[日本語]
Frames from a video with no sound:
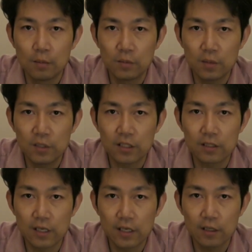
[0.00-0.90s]
まあ今で
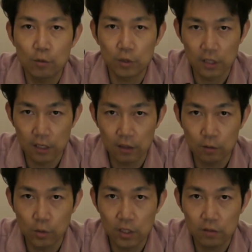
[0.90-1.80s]
すねこちら
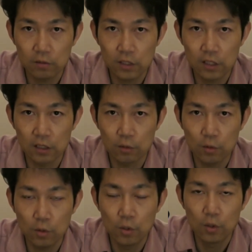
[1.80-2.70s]
500GB の